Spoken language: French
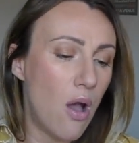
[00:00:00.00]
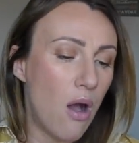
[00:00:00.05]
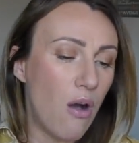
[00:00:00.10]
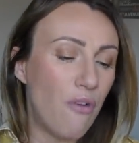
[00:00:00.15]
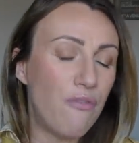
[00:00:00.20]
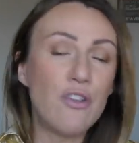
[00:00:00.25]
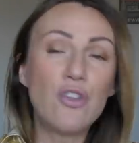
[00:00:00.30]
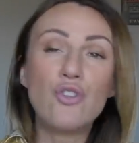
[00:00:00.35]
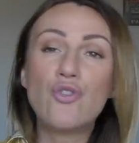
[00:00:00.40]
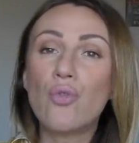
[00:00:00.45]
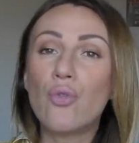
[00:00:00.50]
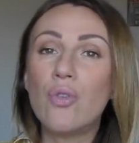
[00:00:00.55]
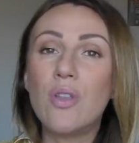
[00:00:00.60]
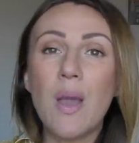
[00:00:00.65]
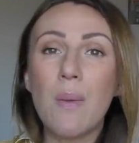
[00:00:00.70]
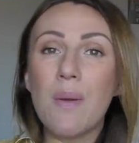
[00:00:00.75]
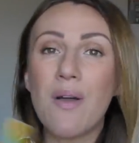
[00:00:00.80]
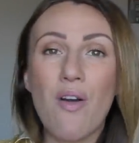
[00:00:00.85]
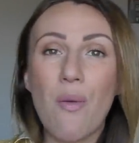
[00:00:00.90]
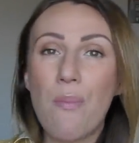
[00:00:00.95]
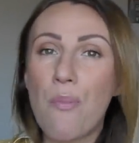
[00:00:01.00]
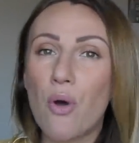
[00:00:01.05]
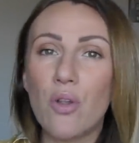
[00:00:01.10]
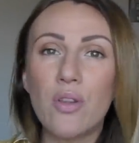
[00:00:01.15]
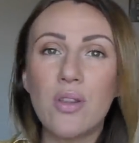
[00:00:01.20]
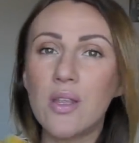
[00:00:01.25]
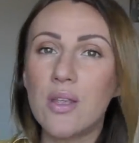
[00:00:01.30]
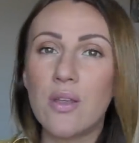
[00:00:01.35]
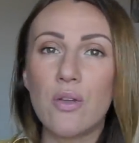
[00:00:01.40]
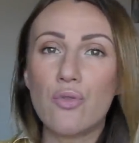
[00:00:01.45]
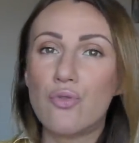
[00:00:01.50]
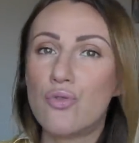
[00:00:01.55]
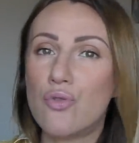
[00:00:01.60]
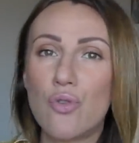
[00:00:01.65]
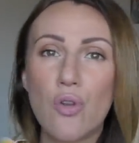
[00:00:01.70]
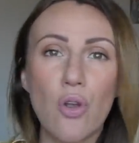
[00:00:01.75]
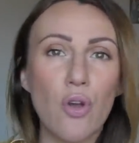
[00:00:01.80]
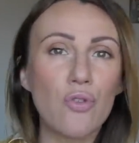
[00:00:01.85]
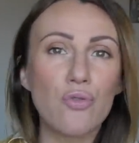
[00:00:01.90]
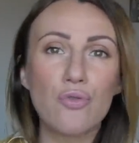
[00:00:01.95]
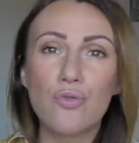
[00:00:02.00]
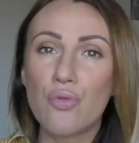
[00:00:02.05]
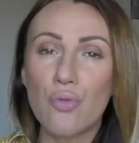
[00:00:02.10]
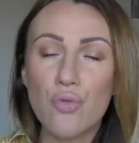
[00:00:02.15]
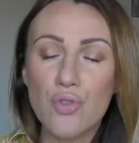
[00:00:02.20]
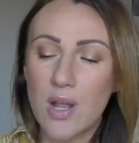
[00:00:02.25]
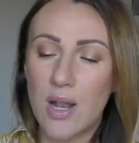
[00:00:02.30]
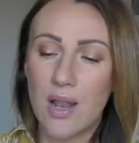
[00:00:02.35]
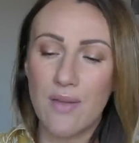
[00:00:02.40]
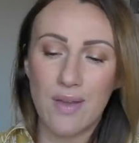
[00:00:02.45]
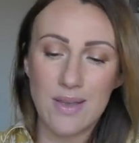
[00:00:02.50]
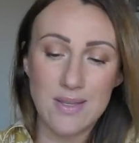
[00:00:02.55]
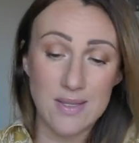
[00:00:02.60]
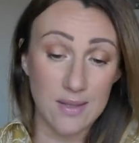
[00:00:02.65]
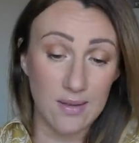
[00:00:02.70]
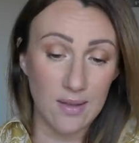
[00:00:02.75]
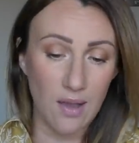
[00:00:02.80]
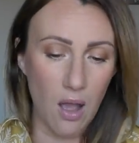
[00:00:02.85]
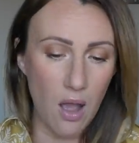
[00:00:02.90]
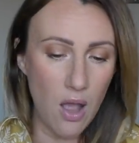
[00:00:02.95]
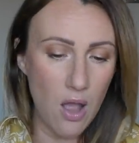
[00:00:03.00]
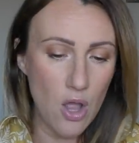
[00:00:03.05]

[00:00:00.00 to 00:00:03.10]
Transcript: en fin de journée après avoir porté du gloss, du rouge à lèvres, etc.